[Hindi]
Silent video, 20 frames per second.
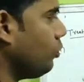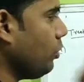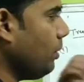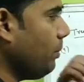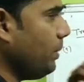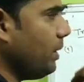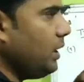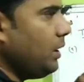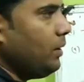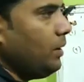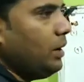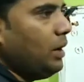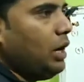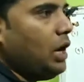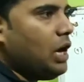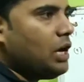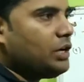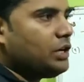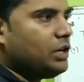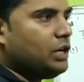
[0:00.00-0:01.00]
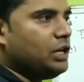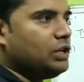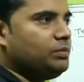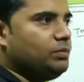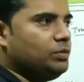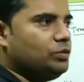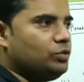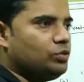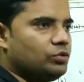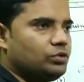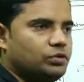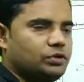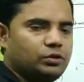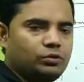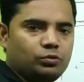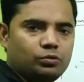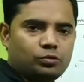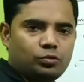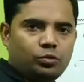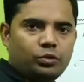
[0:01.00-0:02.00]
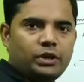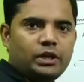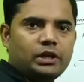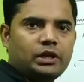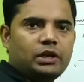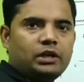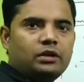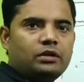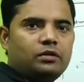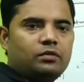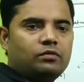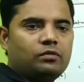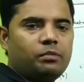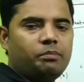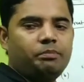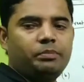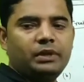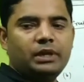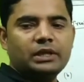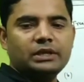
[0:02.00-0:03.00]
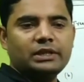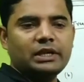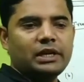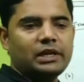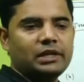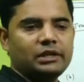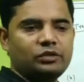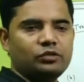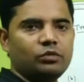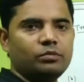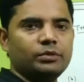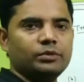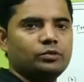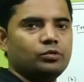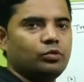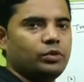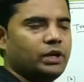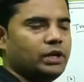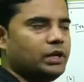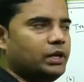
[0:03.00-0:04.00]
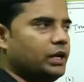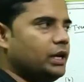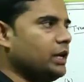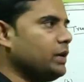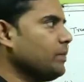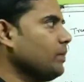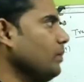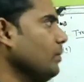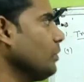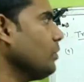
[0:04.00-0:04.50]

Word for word: तो हमने लास्ट क्लास में जो शुरू किया था वो पी एस आर रेशियो हमने शुरू किया था ठीक है